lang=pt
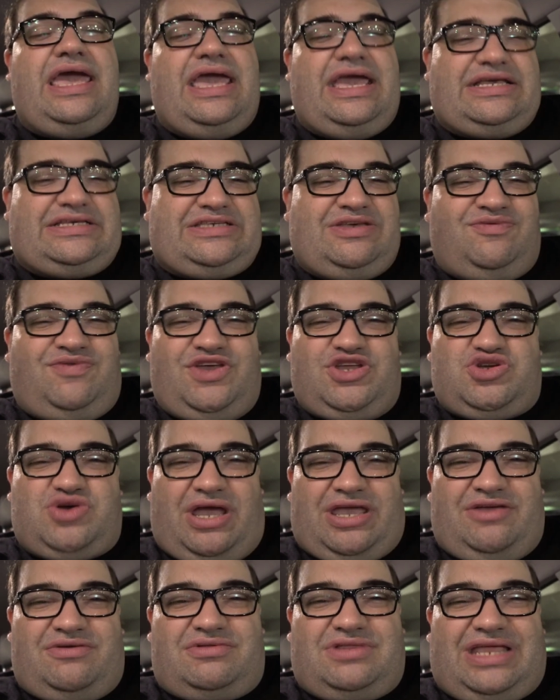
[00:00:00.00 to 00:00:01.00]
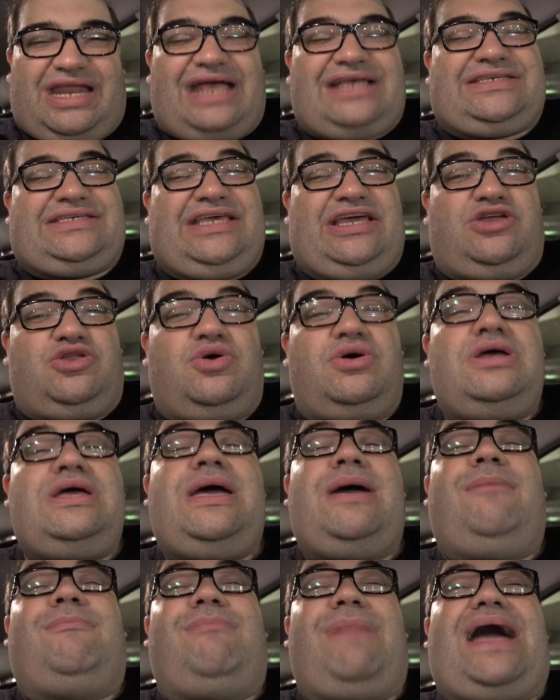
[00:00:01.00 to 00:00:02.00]
Esse vídeo aí trazendo
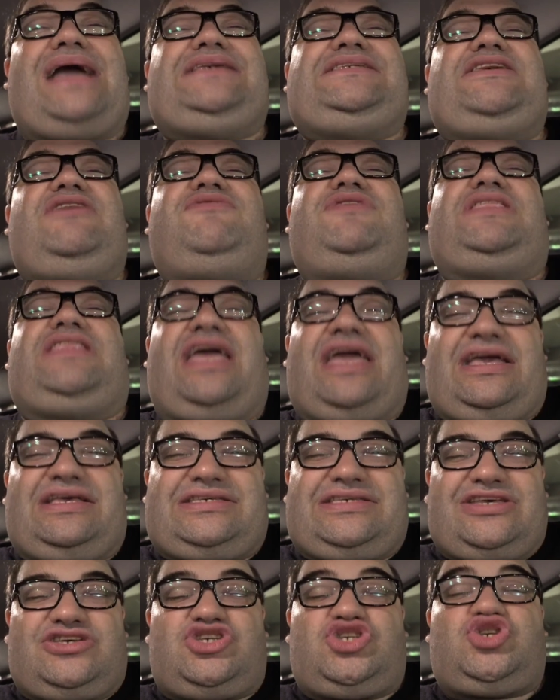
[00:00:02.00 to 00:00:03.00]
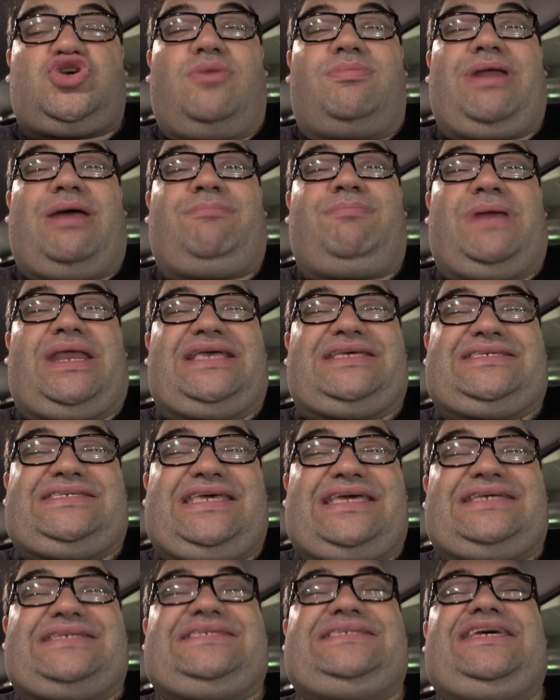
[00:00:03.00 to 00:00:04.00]
mais evidências sobre a
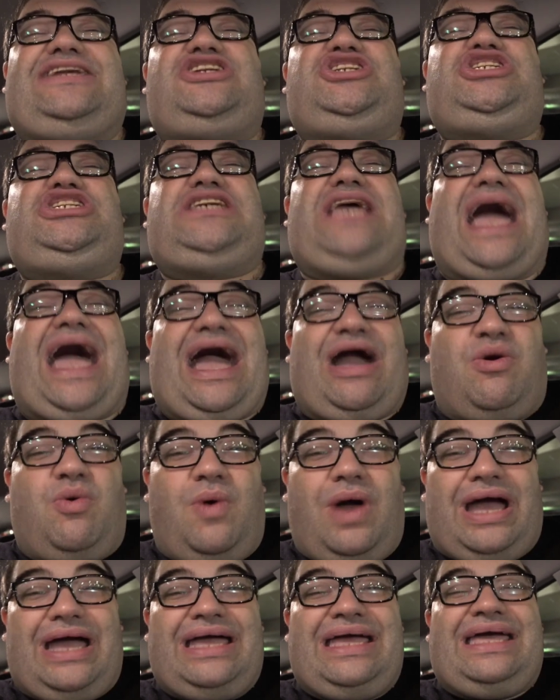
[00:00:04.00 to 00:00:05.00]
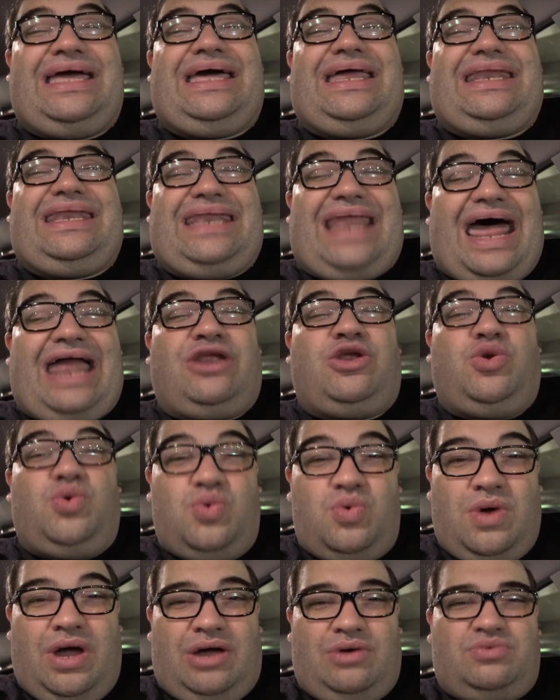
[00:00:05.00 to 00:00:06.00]
presença de água na
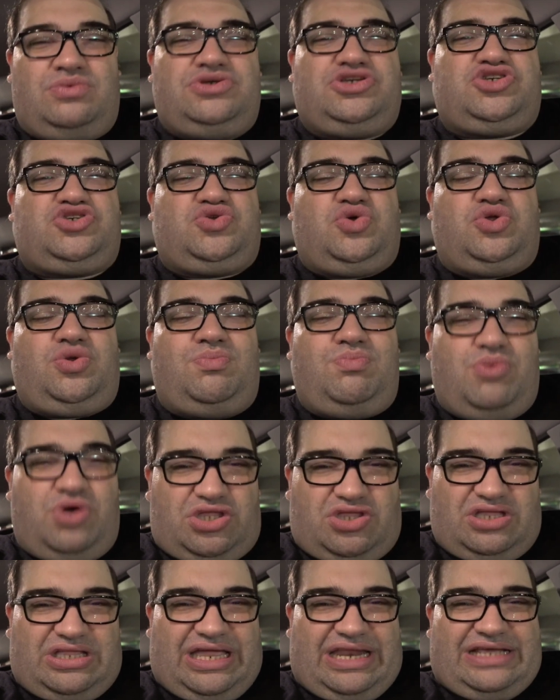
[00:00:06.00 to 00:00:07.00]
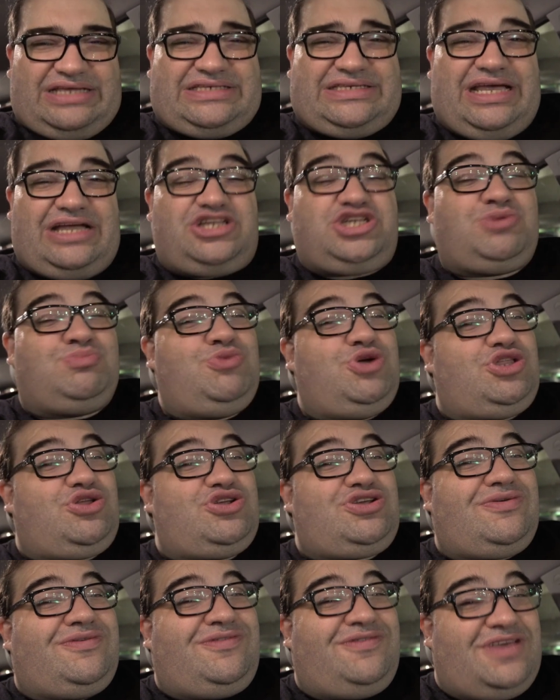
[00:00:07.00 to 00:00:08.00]
Lua. Um estudo muito interessante,
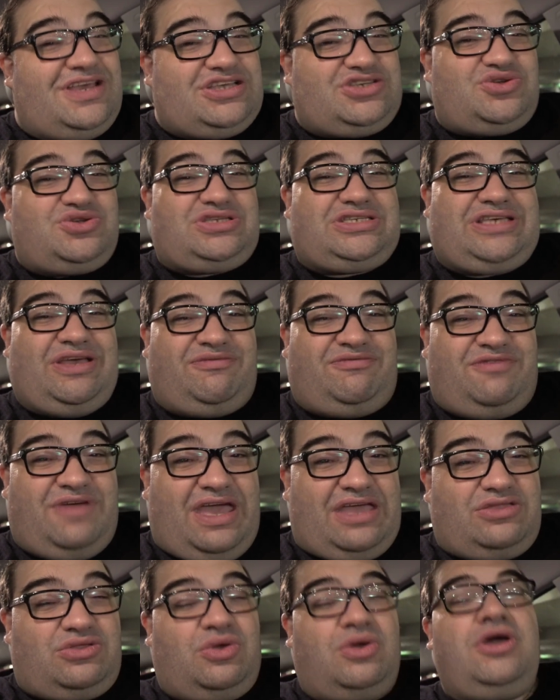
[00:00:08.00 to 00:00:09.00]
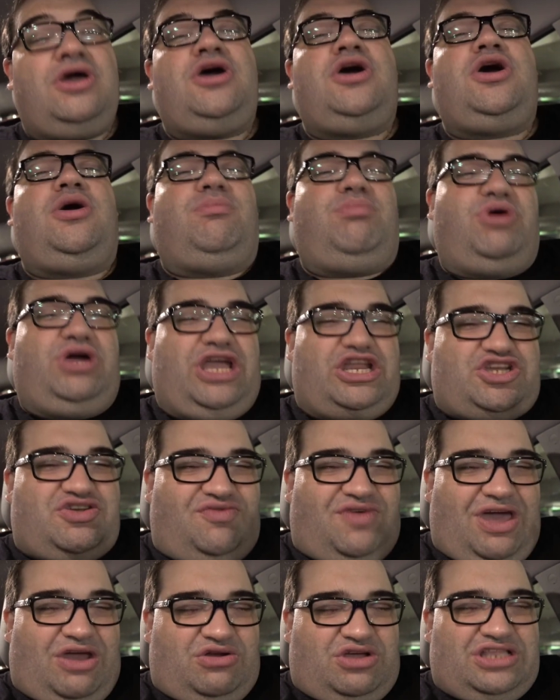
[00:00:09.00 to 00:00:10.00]
muito difícil de ser feito, porque
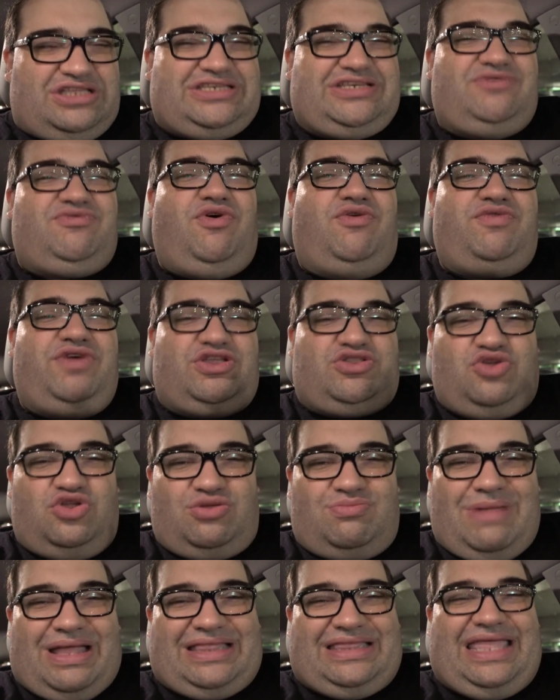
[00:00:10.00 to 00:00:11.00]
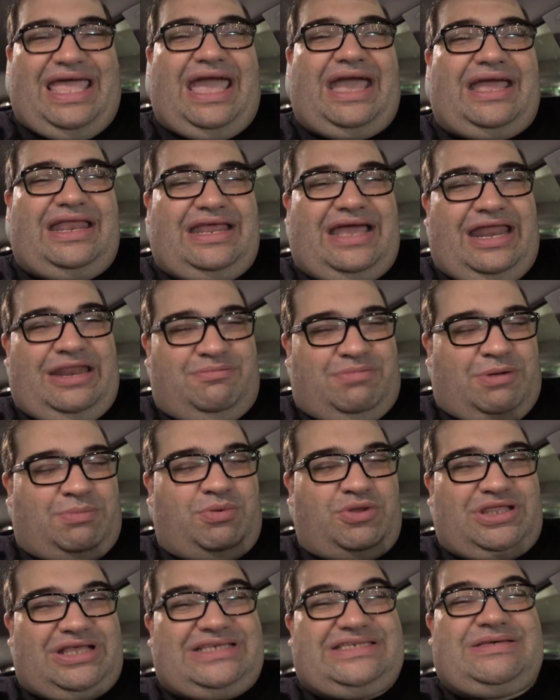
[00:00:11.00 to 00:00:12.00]
tiveram que desenvolver toda uma técnica ali para
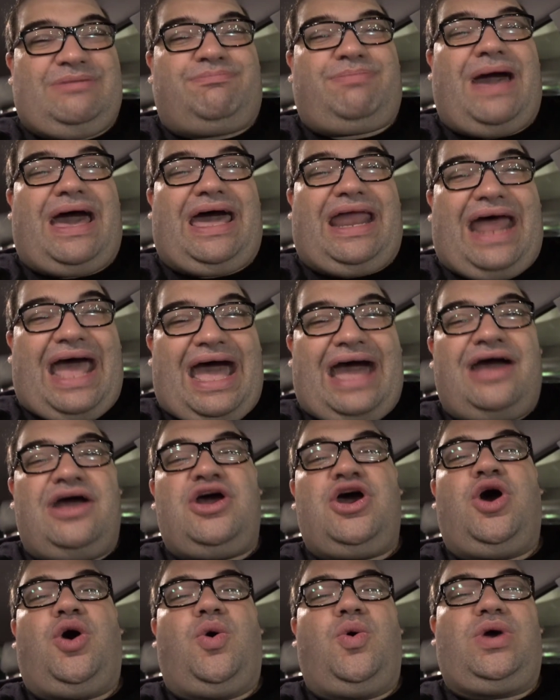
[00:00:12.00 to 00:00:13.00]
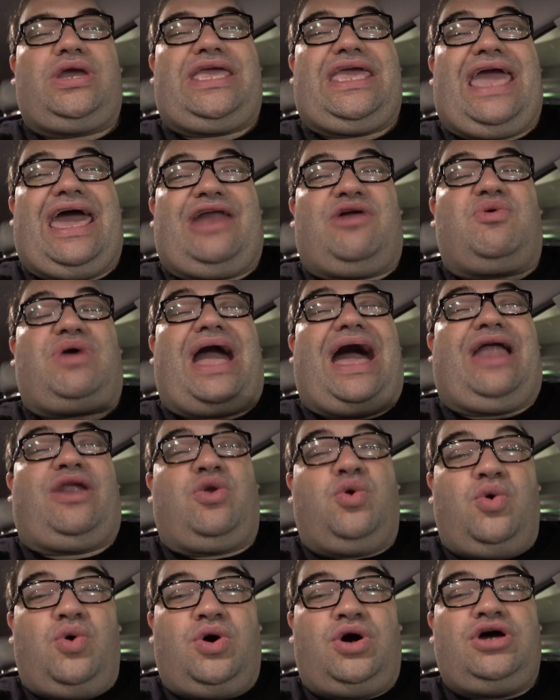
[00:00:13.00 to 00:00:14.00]
poder separar o que era o
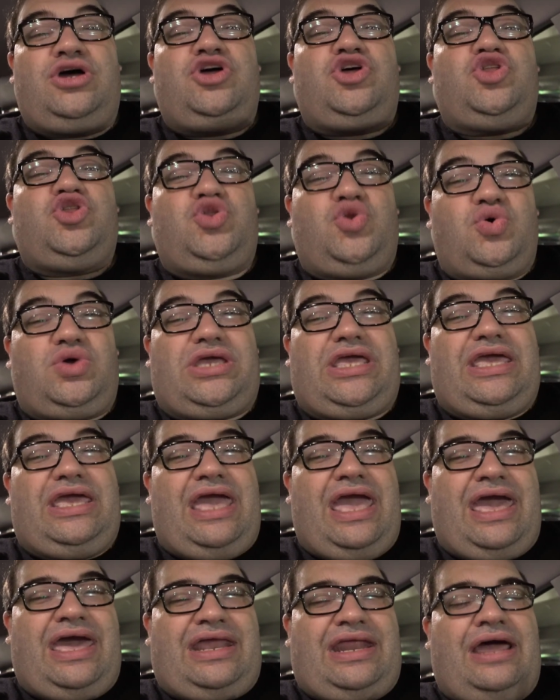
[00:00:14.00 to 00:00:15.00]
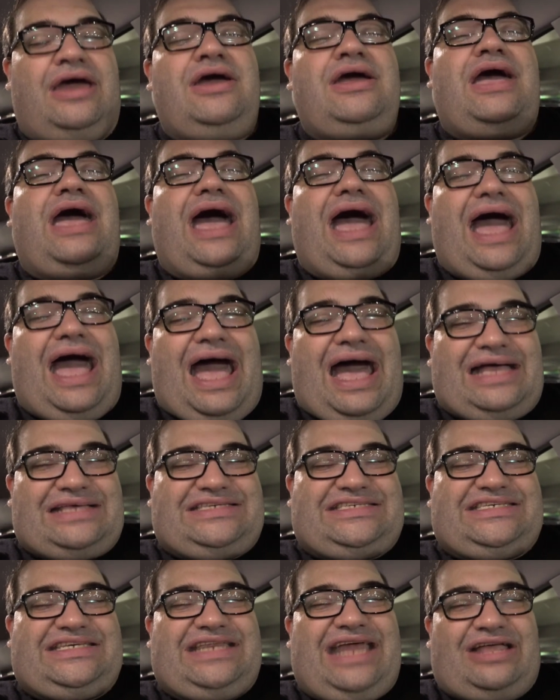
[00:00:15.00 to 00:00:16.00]
calor do que era a
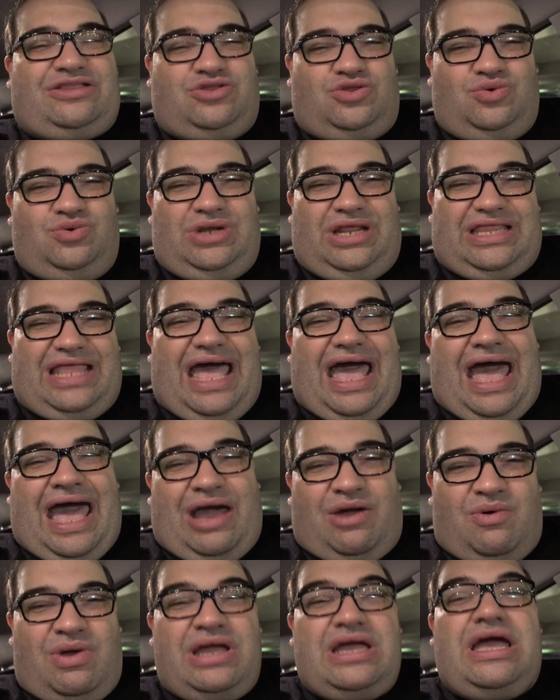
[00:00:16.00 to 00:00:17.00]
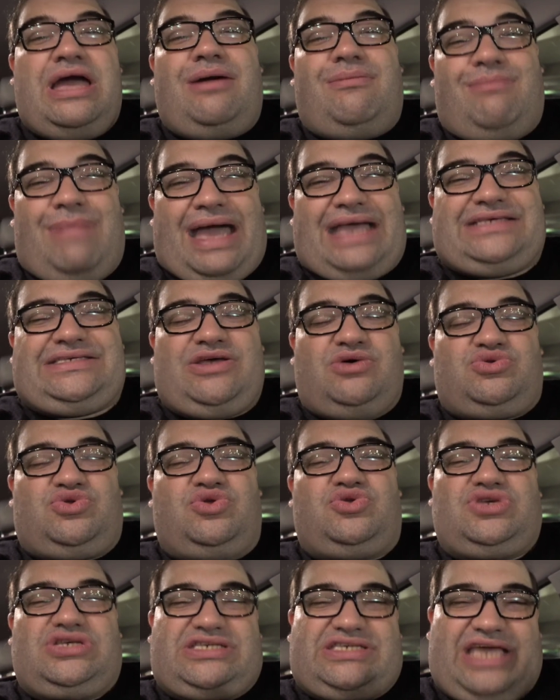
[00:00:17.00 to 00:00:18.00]
assinatura da água, mas deu
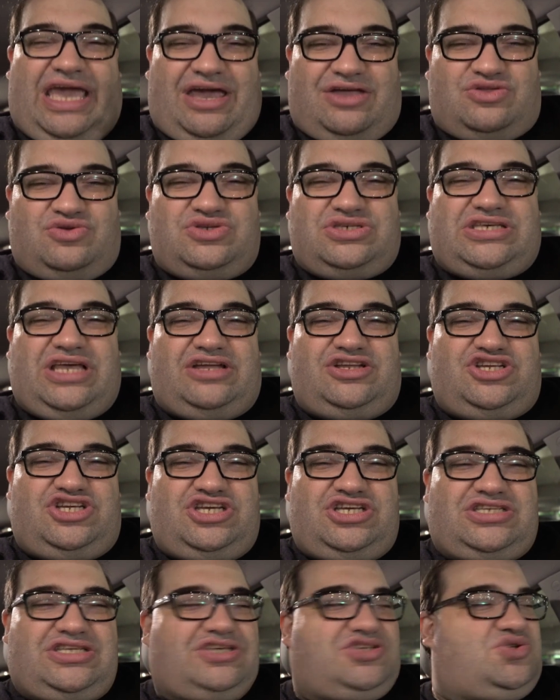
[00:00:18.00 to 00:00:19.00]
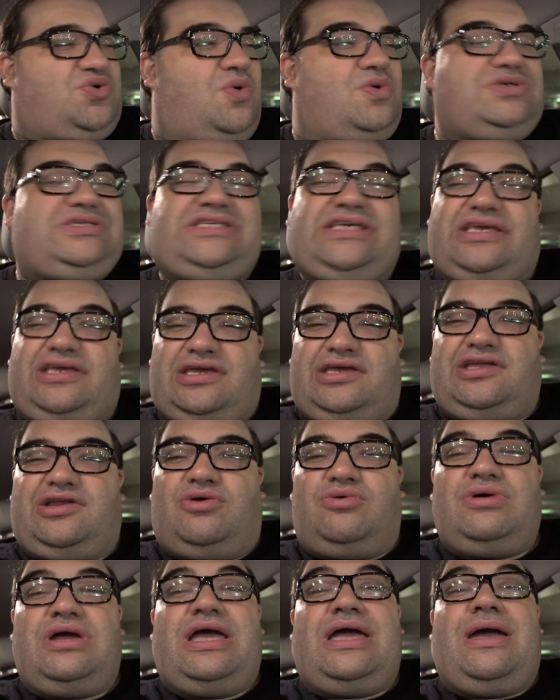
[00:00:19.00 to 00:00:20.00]
tudo certo, os cientistas
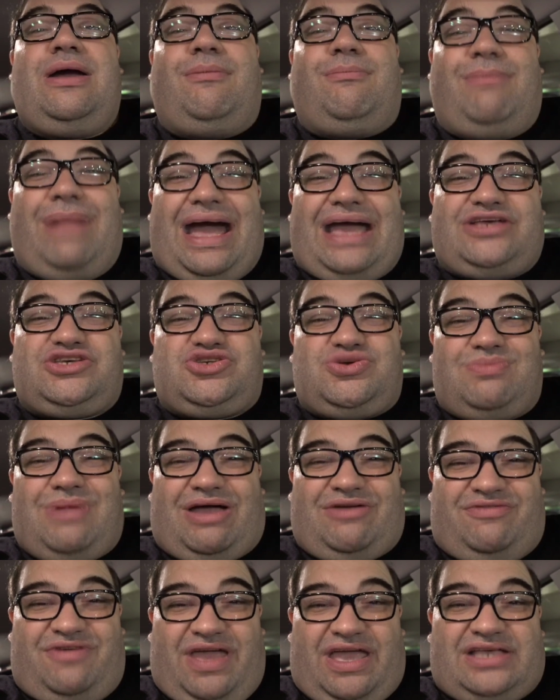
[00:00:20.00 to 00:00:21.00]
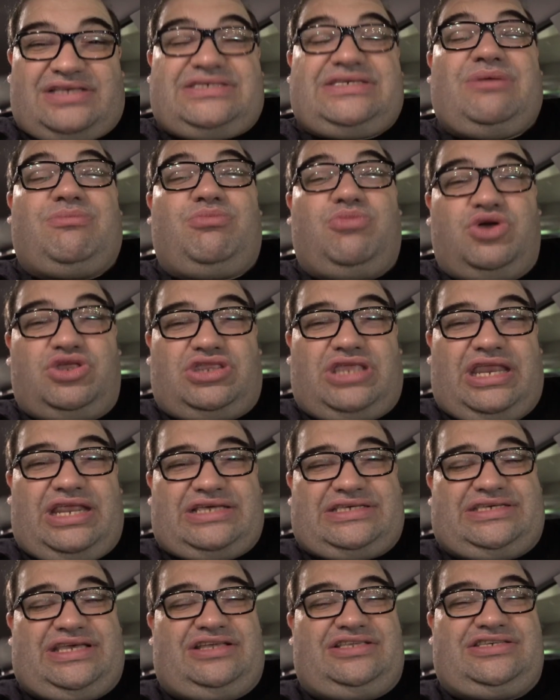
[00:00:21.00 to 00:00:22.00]
conseguiram mais uma vez, muito
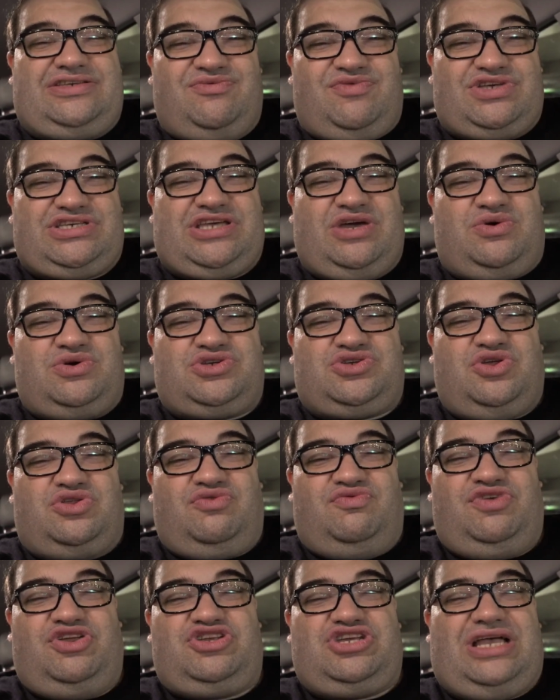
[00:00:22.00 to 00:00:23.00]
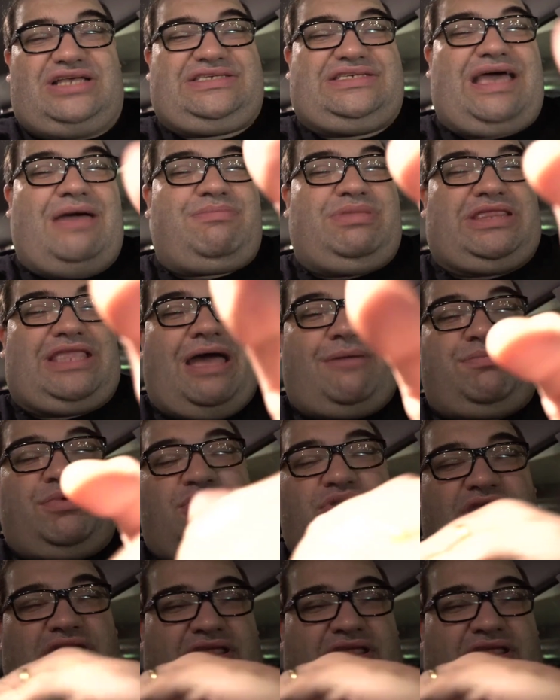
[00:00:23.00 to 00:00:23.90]
interessante. Se você gostou do vídeo, já sabe, tapa no